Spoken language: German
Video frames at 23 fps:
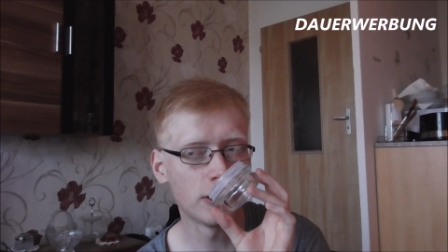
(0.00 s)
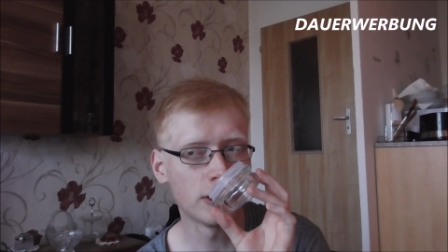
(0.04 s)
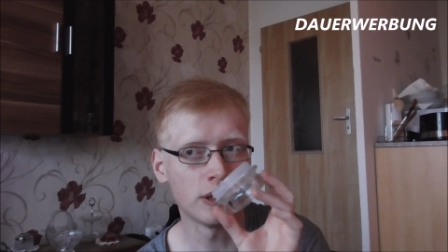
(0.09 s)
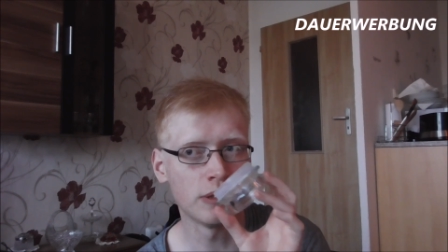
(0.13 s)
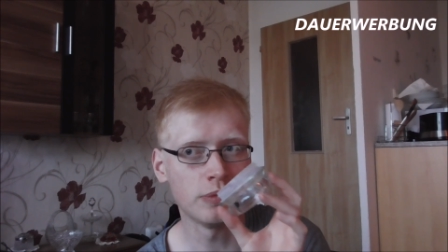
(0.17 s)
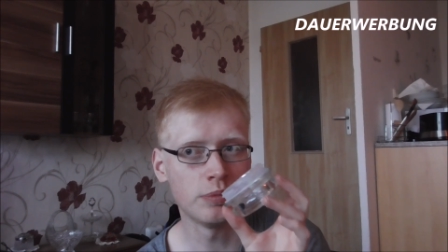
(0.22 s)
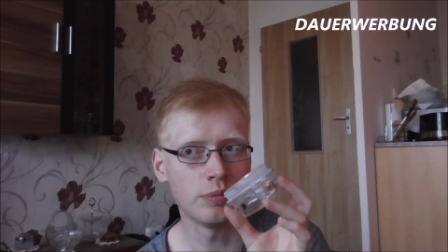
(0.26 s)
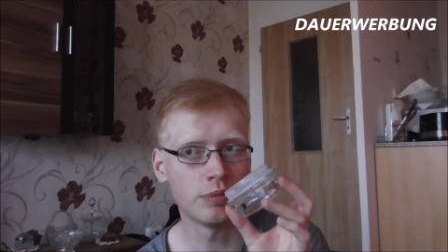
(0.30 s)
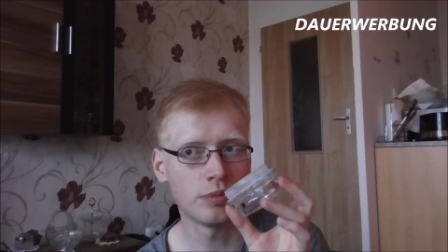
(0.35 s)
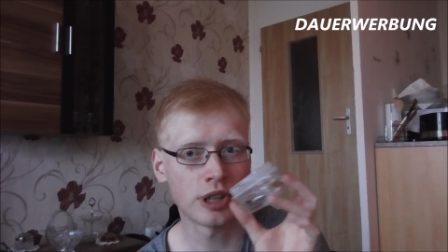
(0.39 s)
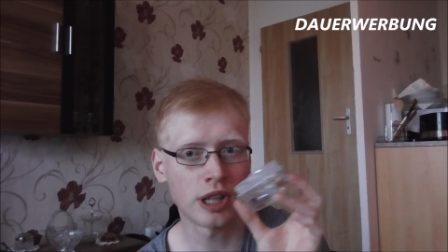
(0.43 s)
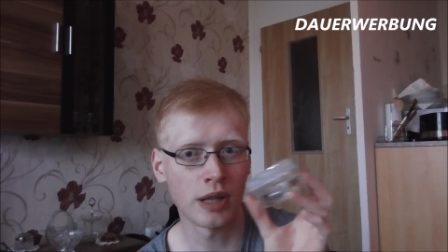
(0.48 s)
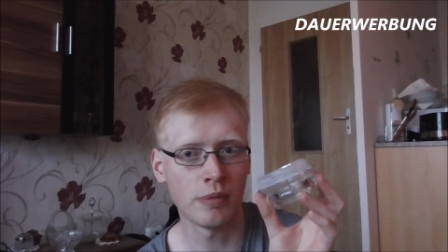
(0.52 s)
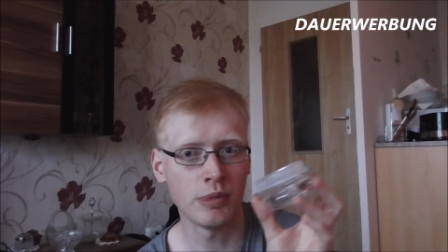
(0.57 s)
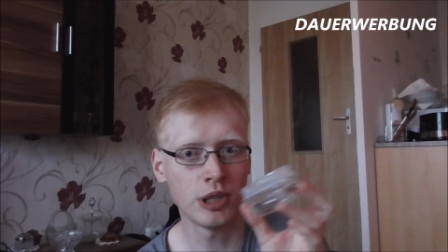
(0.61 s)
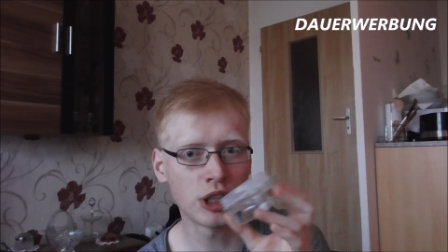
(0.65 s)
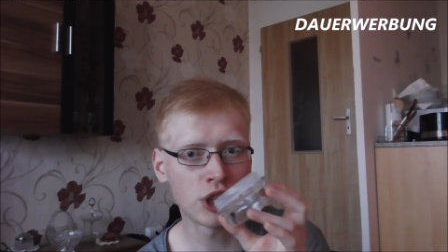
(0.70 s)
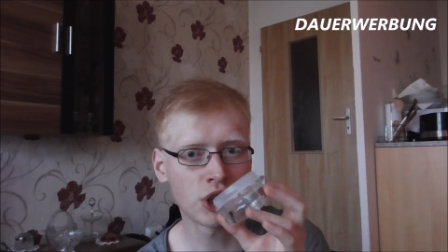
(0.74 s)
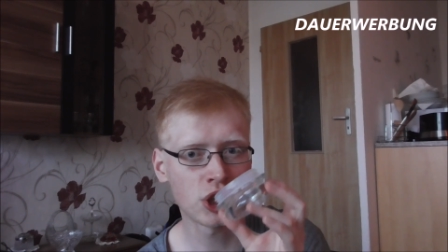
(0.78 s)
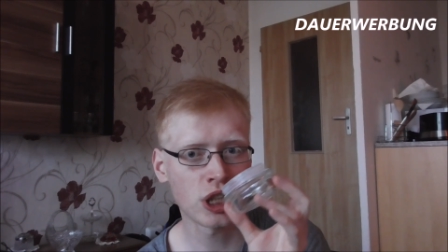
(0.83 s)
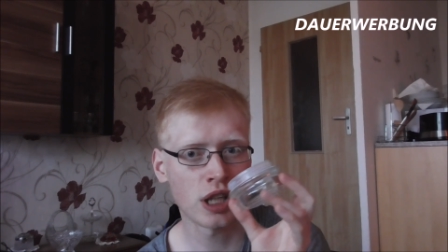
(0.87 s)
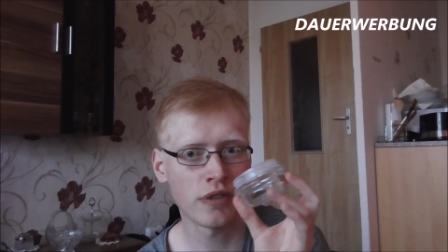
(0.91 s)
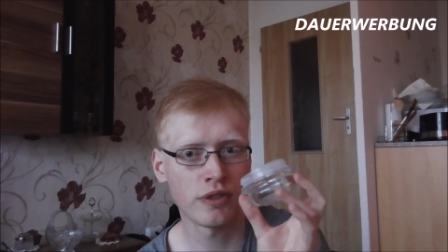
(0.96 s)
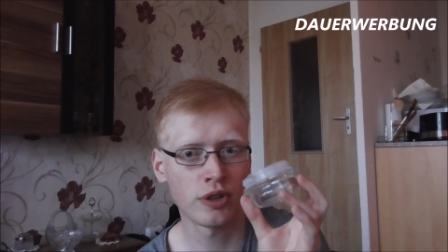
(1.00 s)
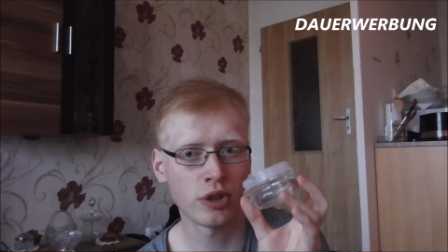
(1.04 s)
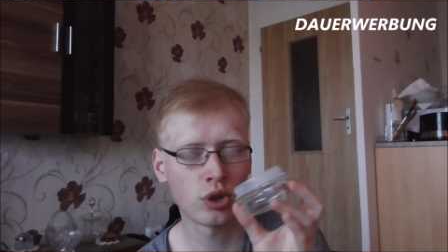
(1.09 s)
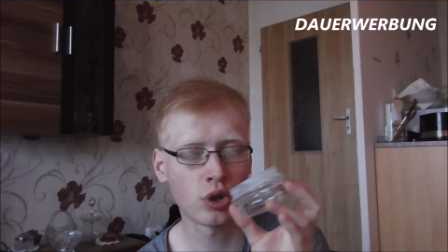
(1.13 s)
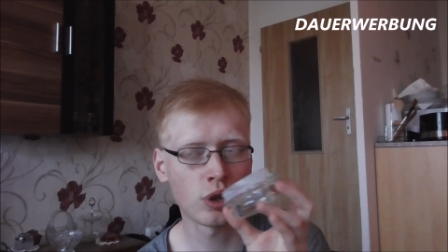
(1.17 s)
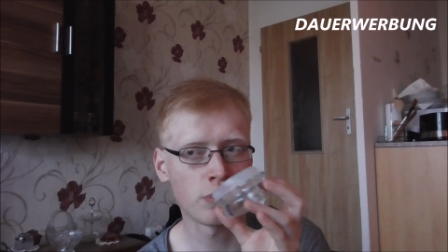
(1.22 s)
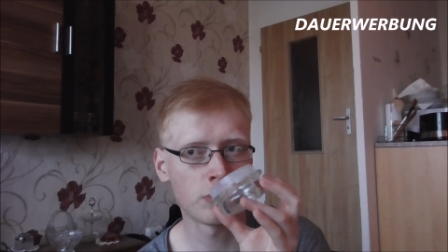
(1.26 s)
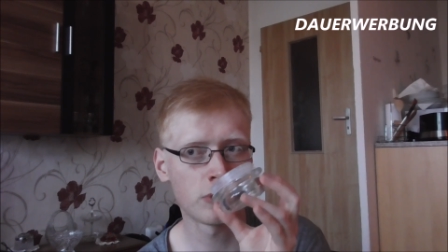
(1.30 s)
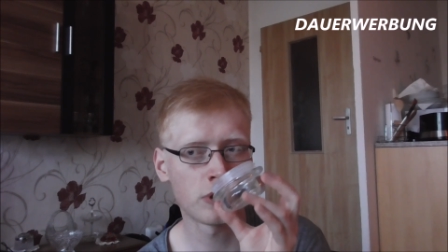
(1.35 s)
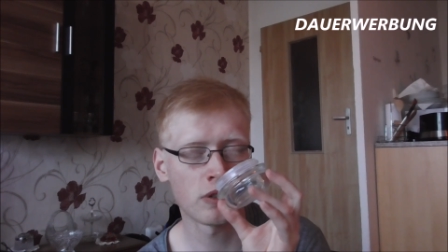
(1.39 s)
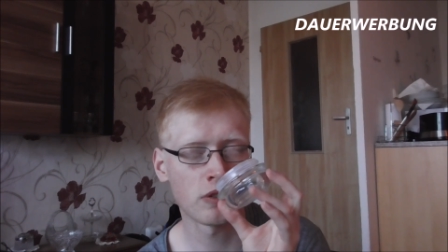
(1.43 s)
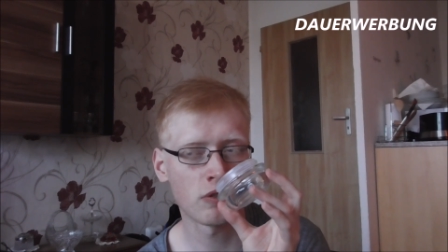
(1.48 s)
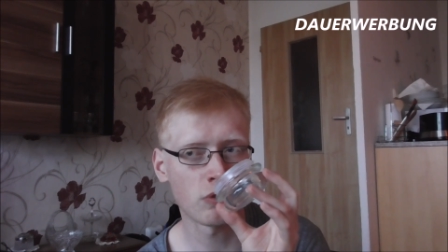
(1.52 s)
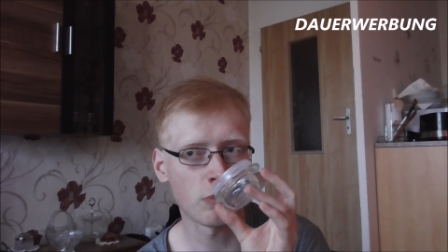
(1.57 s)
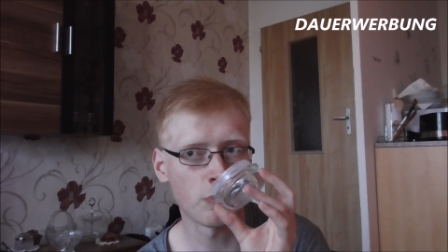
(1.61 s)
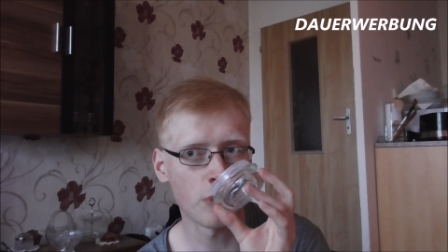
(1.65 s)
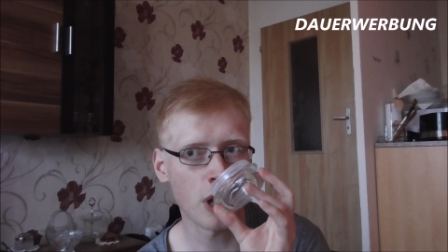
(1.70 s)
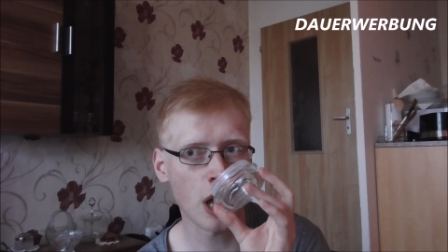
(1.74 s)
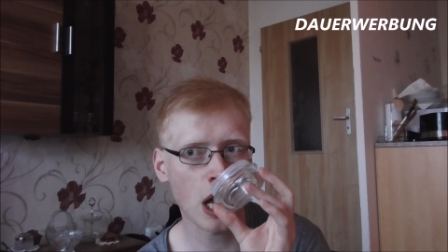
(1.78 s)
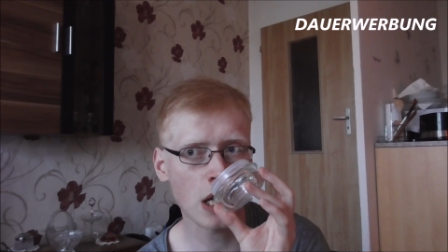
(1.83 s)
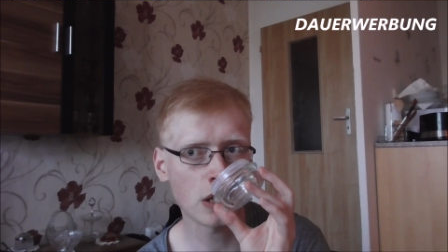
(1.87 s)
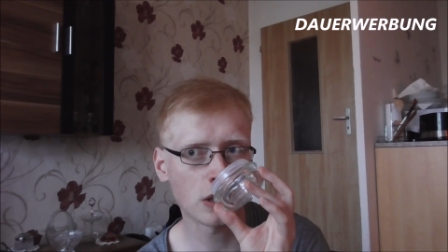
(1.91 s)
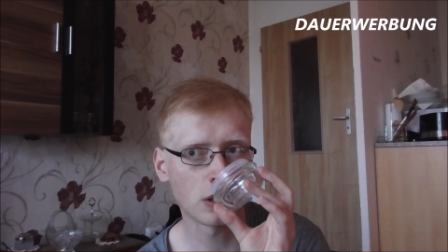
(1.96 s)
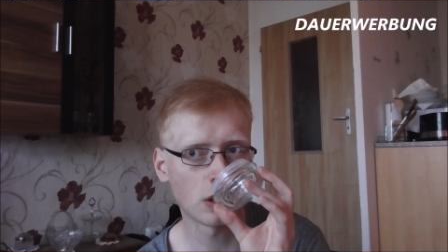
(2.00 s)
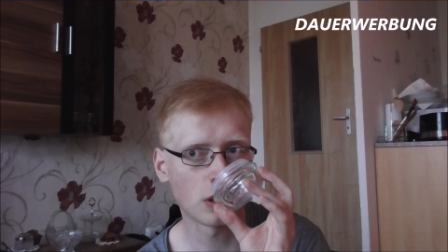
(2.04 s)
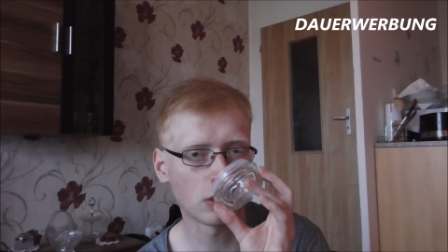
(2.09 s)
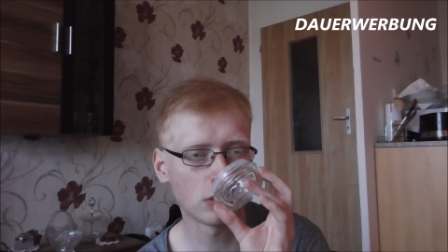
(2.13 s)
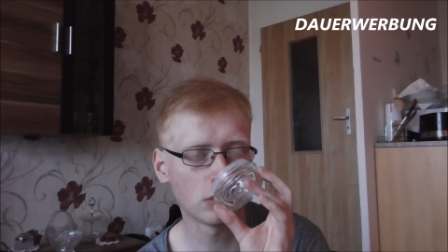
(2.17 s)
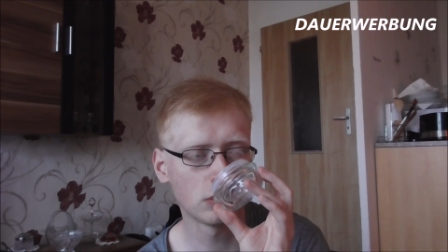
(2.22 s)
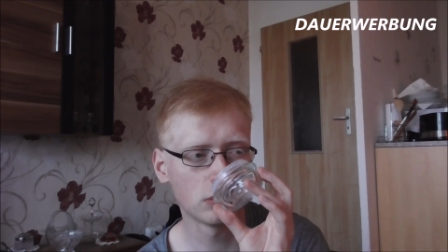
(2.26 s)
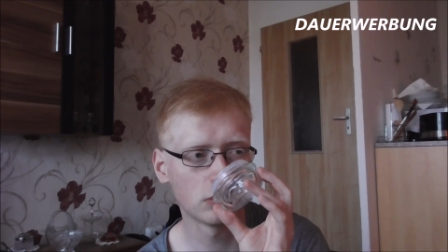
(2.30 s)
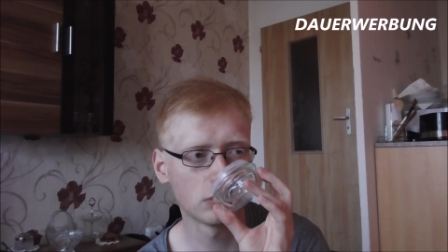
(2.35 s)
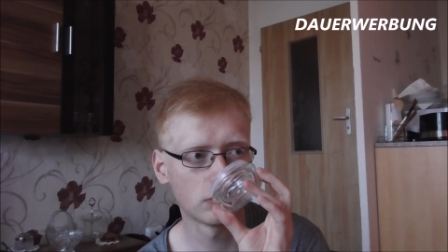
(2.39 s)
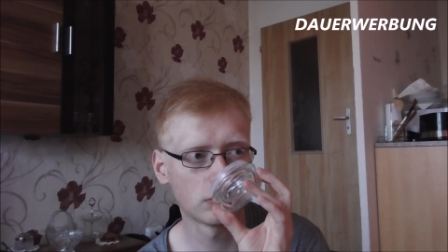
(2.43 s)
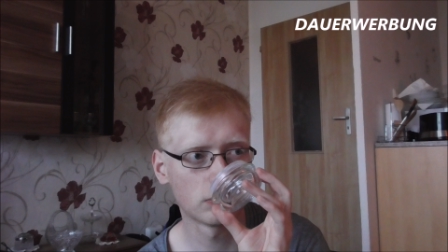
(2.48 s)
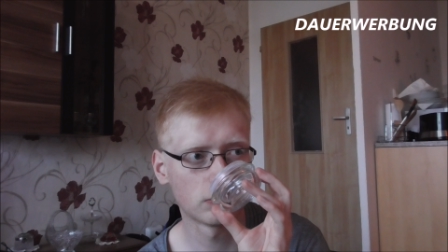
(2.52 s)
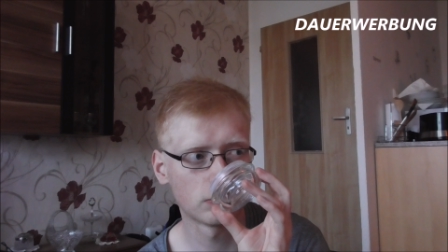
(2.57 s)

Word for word: Dem, der Milchkaffee kommt dann so im Nachgang.